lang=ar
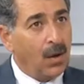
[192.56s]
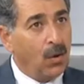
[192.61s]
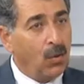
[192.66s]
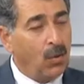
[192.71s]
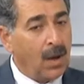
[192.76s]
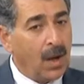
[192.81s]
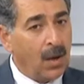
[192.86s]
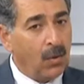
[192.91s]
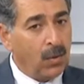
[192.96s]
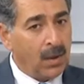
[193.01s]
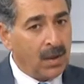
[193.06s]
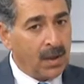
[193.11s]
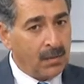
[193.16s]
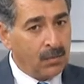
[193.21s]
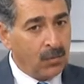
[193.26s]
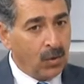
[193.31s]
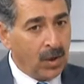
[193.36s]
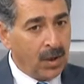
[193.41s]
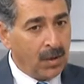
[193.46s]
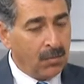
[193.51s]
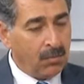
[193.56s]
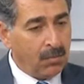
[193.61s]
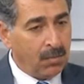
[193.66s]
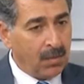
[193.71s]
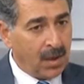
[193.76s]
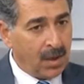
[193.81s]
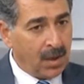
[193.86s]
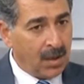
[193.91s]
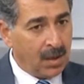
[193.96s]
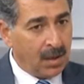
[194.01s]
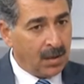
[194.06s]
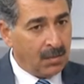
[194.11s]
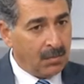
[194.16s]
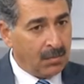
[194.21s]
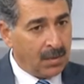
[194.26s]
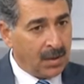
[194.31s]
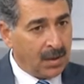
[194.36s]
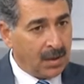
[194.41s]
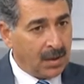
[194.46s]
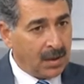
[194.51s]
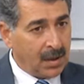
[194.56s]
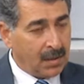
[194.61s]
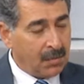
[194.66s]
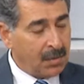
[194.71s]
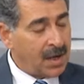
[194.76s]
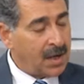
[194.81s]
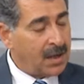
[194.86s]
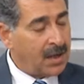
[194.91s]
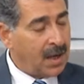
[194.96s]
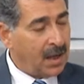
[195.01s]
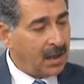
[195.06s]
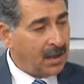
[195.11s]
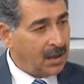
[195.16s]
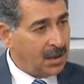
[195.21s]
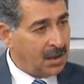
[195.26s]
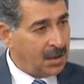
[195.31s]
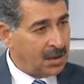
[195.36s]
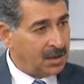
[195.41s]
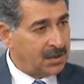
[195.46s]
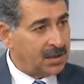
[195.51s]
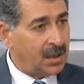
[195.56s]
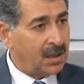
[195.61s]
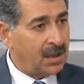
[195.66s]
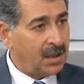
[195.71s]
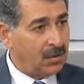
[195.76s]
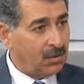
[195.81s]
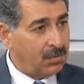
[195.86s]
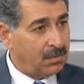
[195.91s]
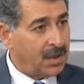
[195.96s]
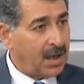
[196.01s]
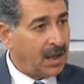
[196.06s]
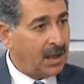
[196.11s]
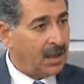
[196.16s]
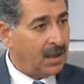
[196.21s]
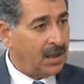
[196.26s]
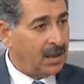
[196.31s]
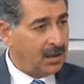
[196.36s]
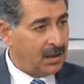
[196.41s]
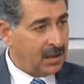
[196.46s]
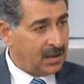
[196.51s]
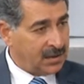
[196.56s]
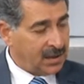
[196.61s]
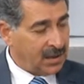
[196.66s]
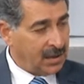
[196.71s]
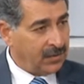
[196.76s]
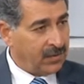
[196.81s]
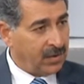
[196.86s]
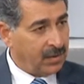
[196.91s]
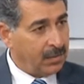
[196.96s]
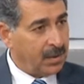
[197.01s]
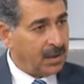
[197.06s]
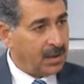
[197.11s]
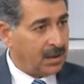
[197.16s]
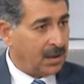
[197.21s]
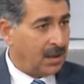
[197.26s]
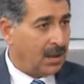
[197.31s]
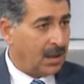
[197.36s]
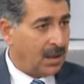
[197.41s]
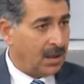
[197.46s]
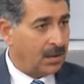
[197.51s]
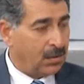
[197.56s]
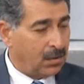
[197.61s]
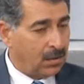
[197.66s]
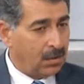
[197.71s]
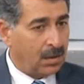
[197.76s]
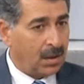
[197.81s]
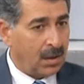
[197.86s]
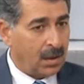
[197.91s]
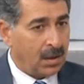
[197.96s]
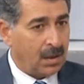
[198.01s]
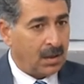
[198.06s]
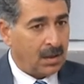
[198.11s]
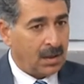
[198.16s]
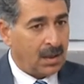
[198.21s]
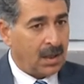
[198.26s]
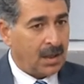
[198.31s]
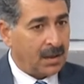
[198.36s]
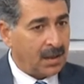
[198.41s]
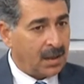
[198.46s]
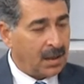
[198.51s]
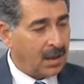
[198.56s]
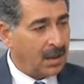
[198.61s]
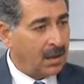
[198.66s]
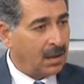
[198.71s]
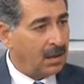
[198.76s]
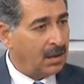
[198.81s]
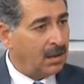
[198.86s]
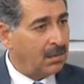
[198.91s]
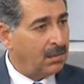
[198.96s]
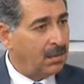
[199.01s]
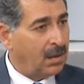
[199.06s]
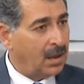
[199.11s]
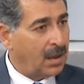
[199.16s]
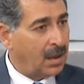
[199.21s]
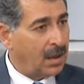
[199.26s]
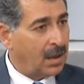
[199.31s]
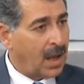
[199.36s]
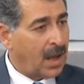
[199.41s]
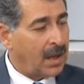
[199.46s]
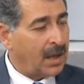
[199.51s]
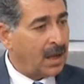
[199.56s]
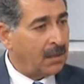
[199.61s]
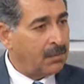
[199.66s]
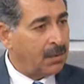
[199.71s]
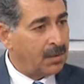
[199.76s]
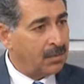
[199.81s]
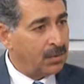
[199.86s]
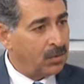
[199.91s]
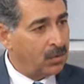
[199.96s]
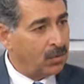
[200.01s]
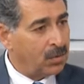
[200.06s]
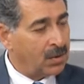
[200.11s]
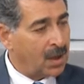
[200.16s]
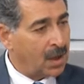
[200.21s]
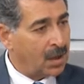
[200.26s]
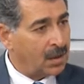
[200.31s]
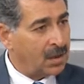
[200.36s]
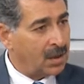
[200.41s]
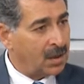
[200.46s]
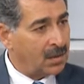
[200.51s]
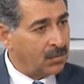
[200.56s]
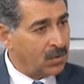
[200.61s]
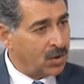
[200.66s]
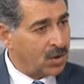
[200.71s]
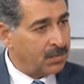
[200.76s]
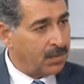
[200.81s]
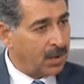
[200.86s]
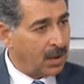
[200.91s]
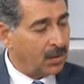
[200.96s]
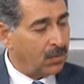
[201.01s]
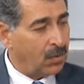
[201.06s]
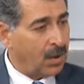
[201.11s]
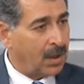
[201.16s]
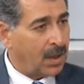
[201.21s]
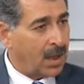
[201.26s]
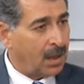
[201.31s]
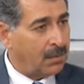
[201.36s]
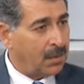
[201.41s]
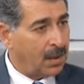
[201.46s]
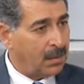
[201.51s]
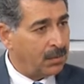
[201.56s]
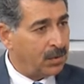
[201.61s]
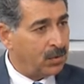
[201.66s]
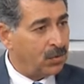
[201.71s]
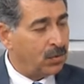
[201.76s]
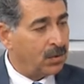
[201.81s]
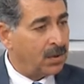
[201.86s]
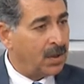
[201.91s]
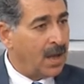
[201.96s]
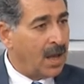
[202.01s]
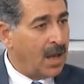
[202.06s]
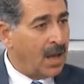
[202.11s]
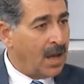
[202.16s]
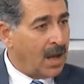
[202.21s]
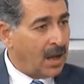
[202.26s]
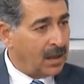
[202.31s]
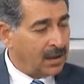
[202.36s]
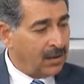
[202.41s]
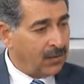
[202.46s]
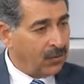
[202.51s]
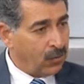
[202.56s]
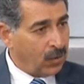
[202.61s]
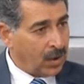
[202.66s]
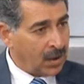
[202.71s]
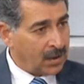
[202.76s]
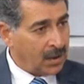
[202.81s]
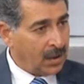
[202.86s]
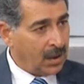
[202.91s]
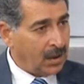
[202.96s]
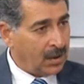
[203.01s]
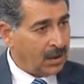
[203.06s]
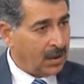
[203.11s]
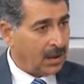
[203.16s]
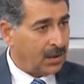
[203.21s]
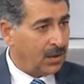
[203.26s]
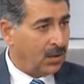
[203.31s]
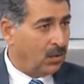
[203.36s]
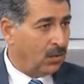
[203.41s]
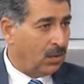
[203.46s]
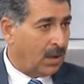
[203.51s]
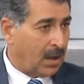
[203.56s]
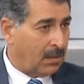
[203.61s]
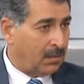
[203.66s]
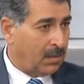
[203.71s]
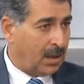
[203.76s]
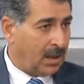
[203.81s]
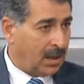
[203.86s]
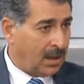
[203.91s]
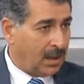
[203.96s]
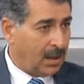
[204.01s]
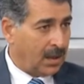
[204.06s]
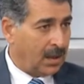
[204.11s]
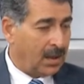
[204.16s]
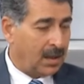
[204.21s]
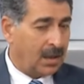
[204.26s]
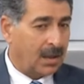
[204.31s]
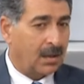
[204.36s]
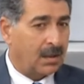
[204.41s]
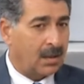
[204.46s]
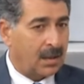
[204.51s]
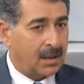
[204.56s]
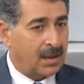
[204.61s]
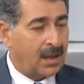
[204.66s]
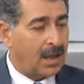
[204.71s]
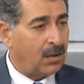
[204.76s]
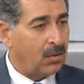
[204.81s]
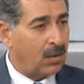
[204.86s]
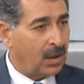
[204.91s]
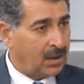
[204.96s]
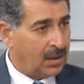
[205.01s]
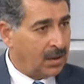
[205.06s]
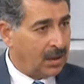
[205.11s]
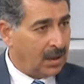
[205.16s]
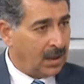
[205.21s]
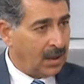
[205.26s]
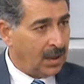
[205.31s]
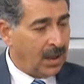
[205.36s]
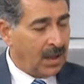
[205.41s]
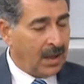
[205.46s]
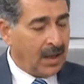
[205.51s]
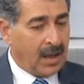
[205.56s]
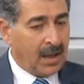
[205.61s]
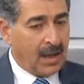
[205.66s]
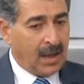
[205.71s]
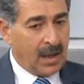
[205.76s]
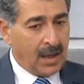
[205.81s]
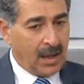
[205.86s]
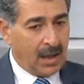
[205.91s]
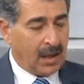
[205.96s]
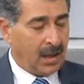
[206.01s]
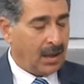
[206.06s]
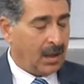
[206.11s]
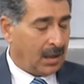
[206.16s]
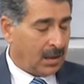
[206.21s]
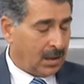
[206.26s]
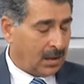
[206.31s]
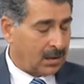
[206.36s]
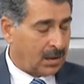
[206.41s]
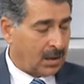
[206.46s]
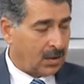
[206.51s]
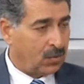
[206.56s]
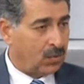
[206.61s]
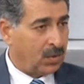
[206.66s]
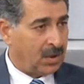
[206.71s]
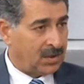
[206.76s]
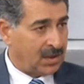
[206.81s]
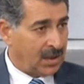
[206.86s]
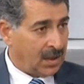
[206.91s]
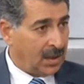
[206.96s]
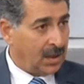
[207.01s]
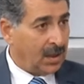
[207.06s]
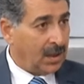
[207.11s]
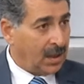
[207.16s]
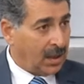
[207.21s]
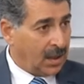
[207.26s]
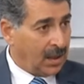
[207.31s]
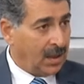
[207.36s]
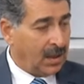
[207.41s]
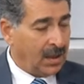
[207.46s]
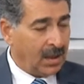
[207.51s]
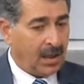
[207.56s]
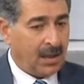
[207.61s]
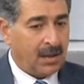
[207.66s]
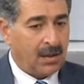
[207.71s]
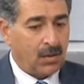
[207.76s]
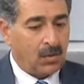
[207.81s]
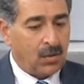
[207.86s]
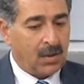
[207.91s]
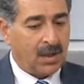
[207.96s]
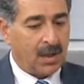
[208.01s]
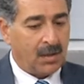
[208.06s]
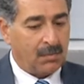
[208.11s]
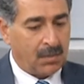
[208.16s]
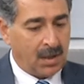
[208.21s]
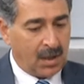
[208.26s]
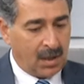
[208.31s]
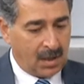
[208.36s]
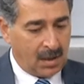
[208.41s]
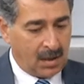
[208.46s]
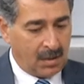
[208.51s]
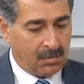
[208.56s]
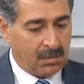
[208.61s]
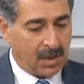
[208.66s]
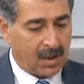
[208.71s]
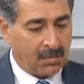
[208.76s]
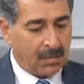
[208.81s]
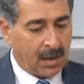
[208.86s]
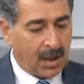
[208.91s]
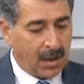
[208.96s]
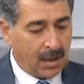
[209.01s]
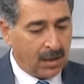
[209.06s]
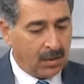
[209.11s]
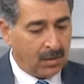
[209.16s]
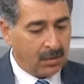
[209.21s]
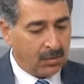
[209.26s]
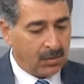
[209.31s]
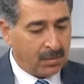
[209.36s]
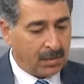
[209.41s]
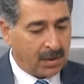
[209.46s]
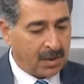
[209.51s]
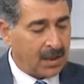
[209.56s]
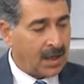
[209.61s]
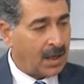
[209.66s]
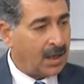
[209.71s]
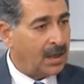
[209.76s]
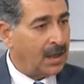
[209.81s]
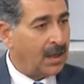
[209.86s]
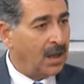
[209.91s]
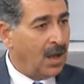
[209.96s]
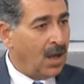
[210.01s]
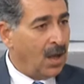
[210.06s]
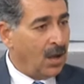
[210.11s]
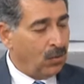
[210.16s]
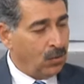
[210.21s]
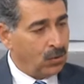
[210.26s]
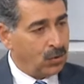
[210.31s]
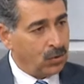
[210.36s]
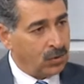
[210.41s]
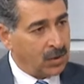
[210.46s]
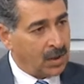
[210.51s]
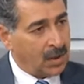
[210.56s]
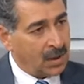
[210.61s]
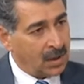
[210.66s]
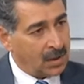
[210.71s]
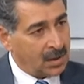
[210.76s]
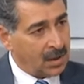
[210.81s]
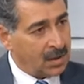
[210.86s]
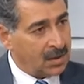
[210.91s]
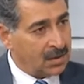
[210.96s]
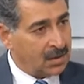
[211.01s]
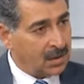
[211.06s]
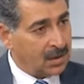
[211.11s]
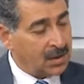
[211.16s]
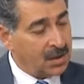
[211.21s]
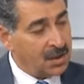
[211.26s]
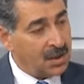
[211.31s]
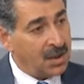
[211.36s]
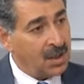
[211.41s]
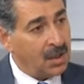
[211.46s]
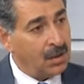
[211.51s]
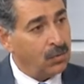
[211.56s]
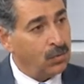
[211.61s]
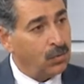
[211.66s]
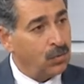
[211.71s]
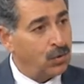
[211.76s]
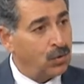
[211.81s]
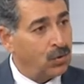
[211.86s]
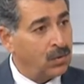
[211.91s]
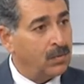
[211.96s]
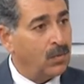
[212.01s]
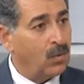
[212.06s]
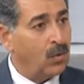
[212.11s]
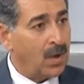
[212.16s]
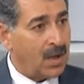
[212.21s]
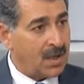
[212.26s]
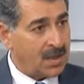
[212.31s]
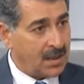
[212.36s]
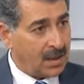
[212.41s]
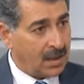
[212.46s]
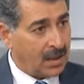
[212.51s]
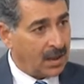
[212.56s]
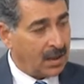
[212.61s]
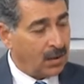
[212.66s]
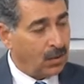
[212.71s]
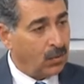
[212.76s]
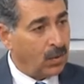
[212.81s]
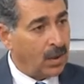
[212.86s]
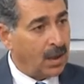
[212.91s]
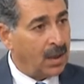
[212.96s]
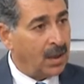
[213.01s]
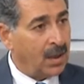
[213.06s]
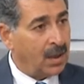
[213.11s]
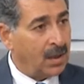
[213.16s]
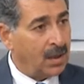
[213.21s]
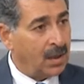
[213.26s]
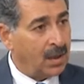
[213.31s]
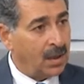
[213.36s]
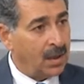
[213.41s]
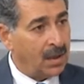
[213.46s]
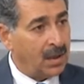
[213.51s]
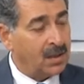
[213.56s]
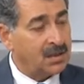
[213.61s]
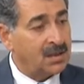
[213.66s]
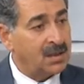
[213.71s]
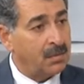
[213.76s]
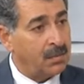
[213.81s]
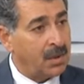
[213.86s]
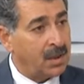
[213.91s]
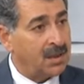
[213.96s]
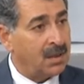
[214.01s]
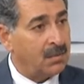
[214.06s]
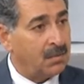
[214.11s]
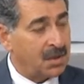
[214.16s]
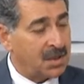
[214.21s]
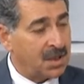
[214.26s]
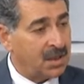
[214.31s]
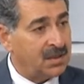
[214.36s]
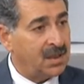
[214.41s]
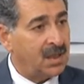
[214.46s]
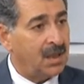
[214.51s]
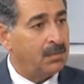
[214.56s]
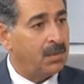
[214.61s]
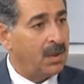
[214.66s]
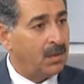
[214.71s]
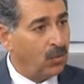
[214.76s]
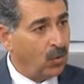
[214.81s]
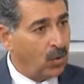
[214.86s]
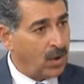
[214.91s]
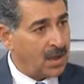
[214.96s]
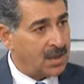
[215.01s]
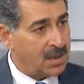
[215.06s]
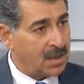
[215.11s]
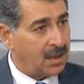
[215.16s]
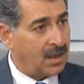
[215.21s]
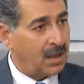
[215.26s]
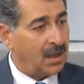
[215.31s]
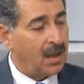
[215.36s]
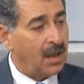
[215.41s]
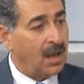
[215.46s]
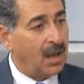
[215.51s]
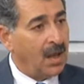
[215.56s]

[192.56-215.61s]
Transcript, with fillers: هو اولا مهم آه، من من الناحيه الاجرائيه ومن الناحيه الاداريه في البلديه لانه آه، يعني اي عمل بدون تخطيط مسبق واي عمل بدون هدف واضح يعني هو عمل آه، قد لا يؤدي آه، للتطوير الى التطوير اللي اللي احنا كلنا بنطمح آه، له وبالتالي وجود الخطه الاستراتيجيه ووجود موازنه وارتباط المشاريع بالموازنه